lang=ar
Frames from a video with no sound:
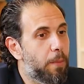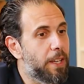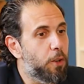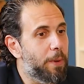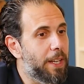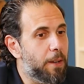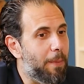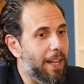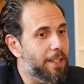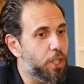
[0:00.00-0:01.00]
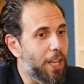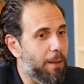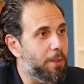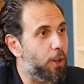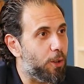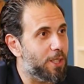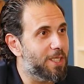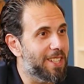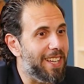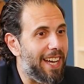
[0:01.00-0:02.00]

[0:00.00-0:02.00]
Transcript: بيني وبينك محدش دعمني خالص